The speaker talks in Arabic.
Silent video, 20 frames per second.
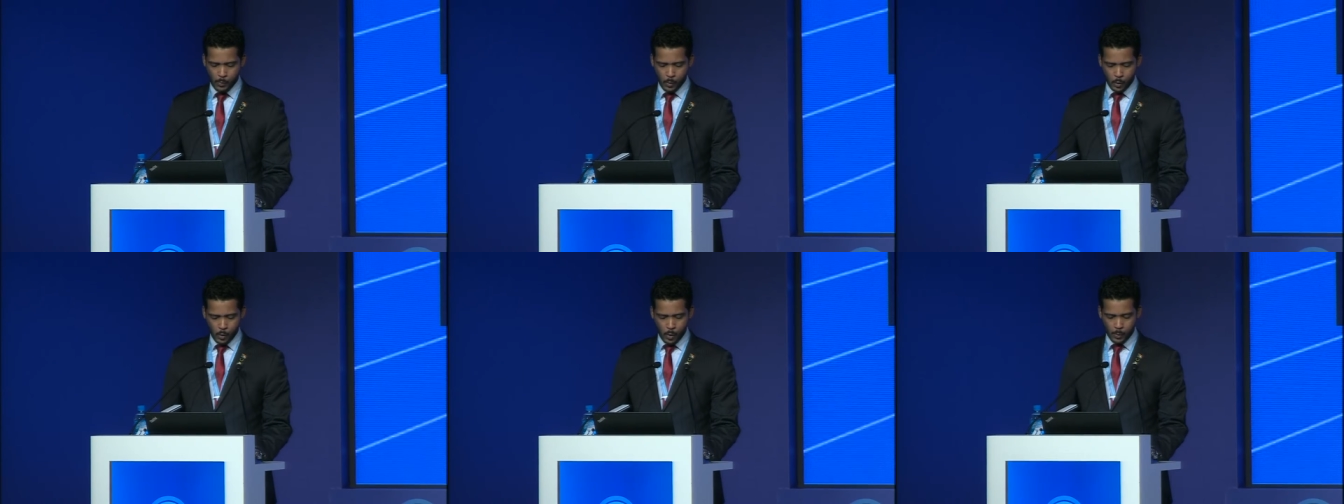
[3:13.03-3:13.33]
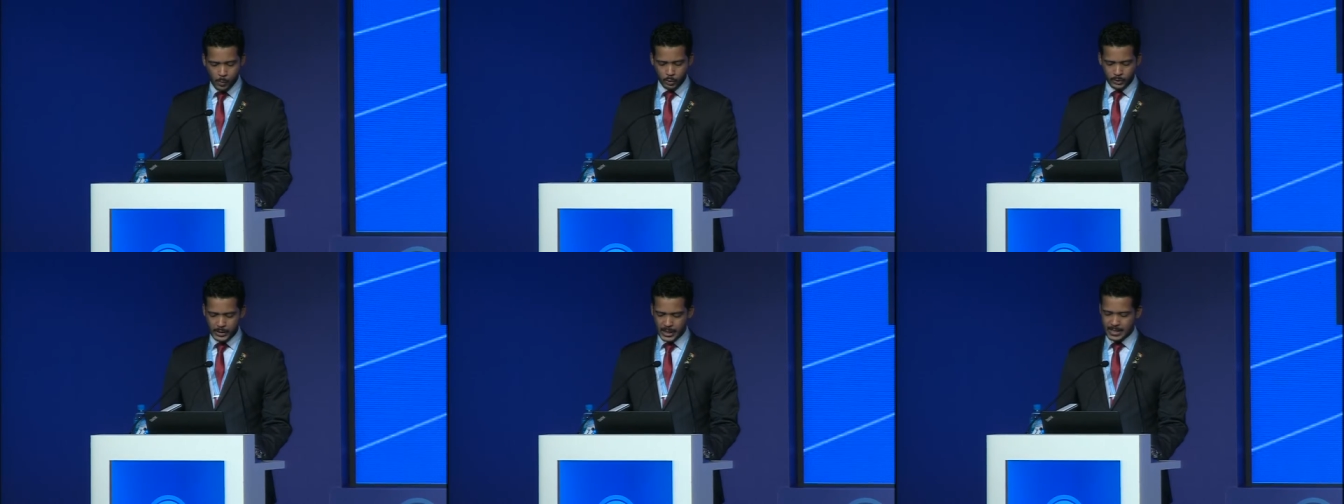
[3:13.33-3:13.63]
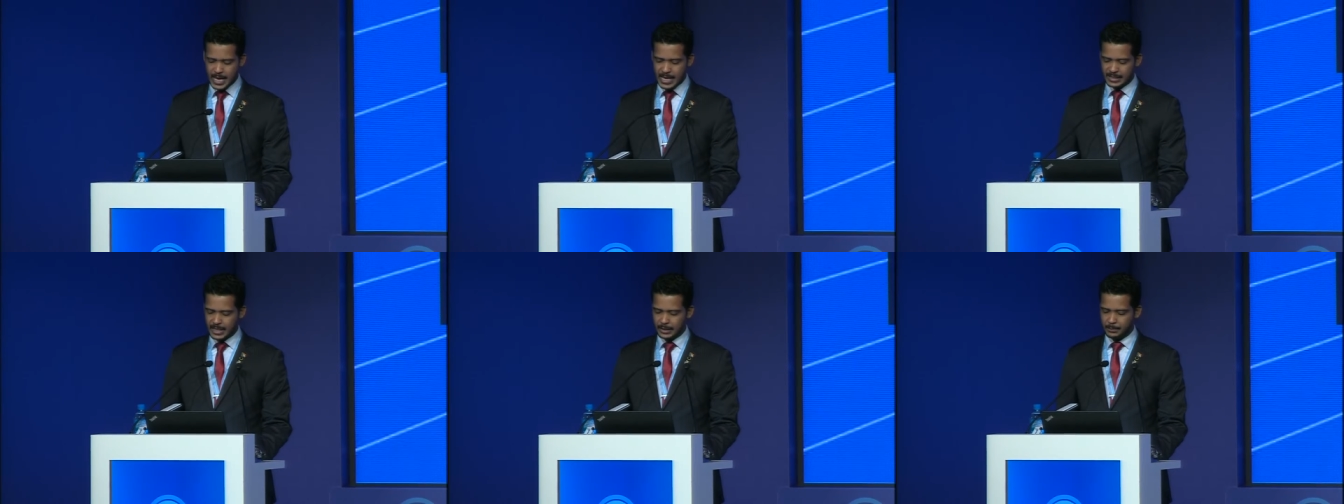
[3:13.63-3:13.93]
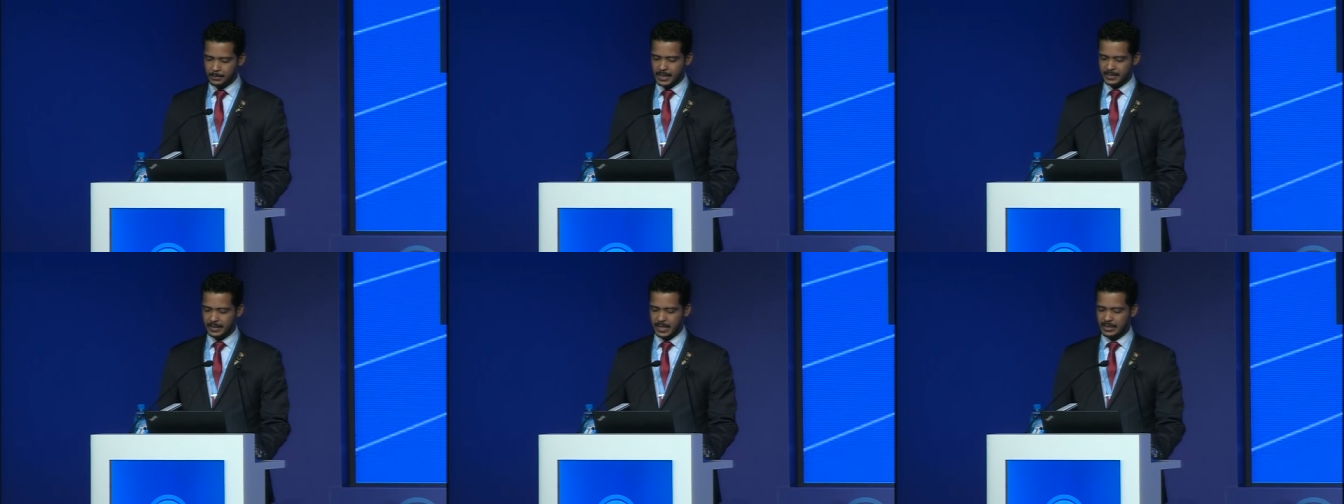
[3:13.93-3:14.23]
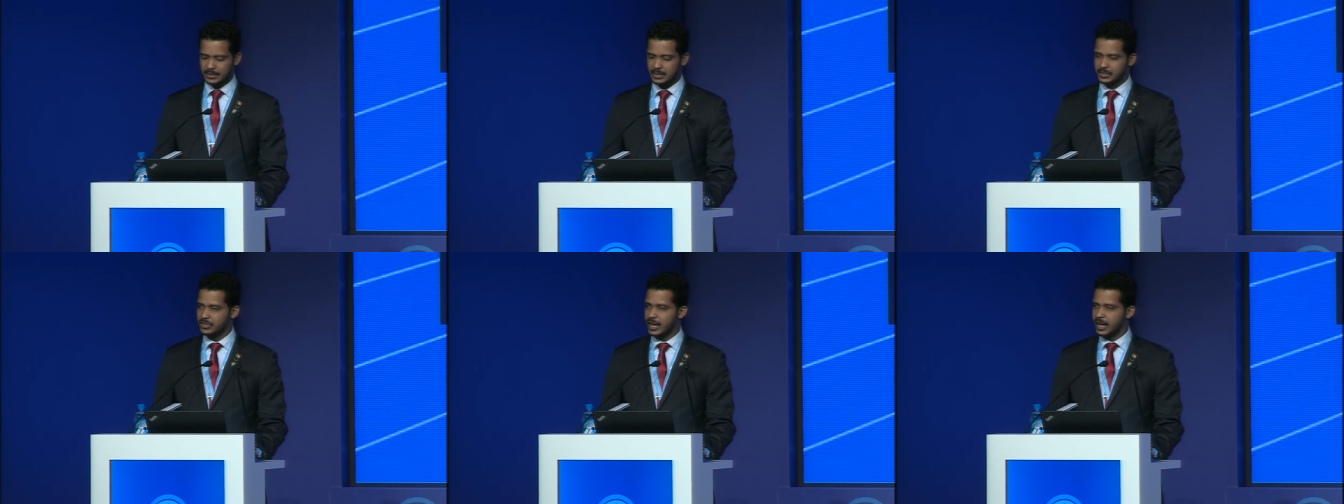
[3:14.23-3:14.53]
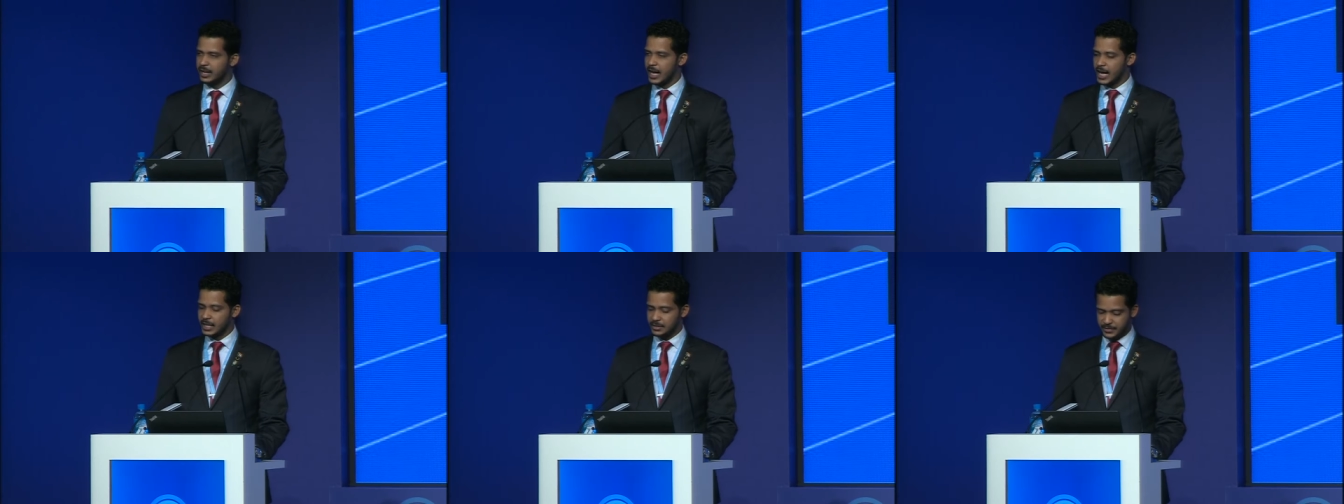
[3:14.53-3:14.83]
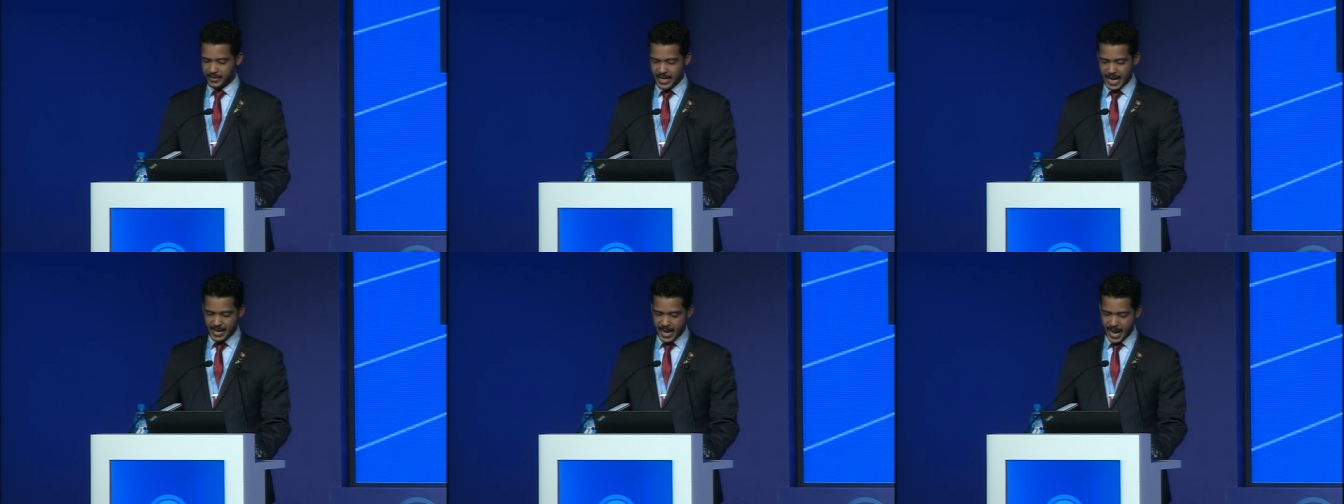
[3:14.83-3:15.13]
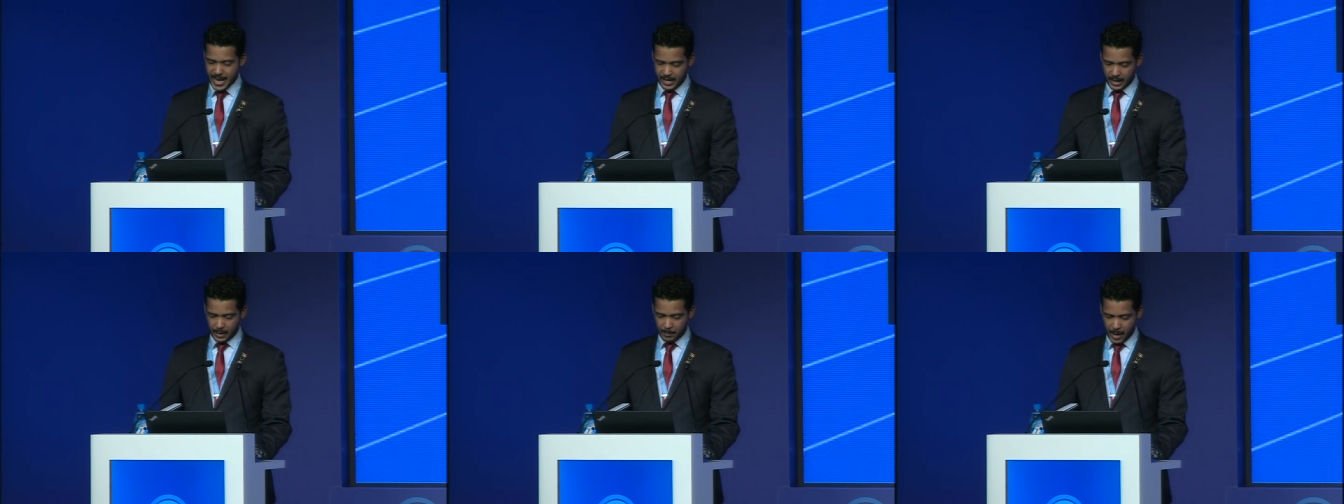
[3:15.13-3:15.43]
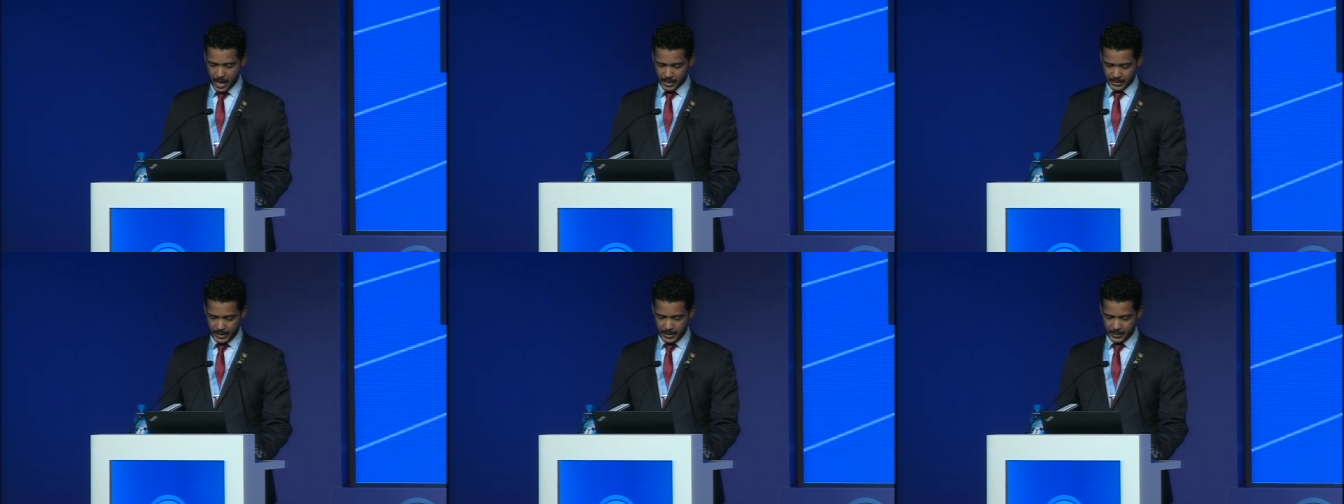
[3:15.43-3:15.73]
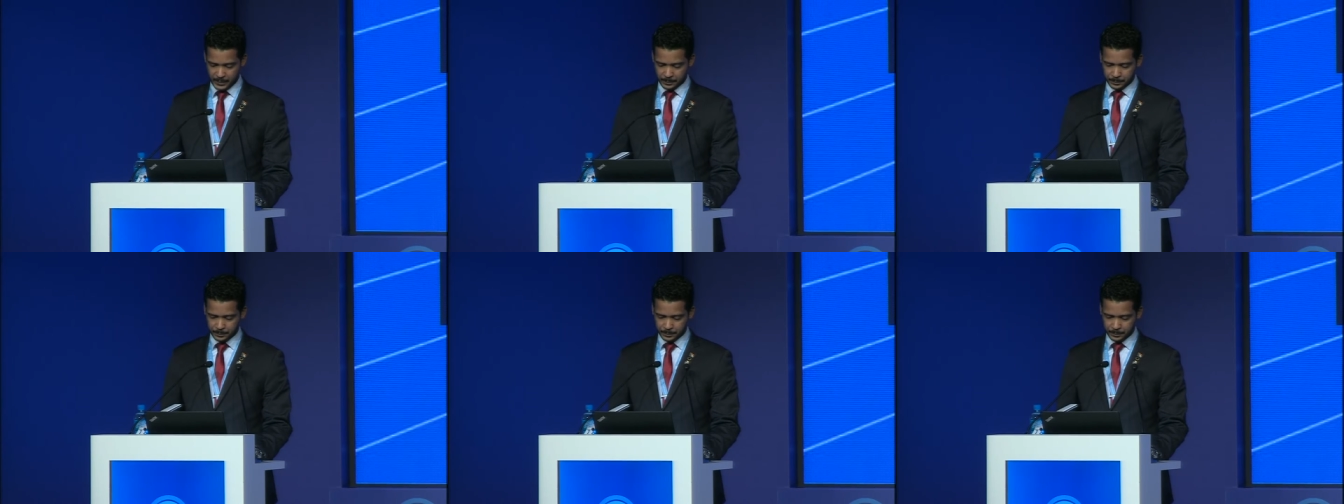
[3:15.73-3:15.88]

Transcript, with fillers: ومنتدى تنمية الاتصالات في يناير الماضي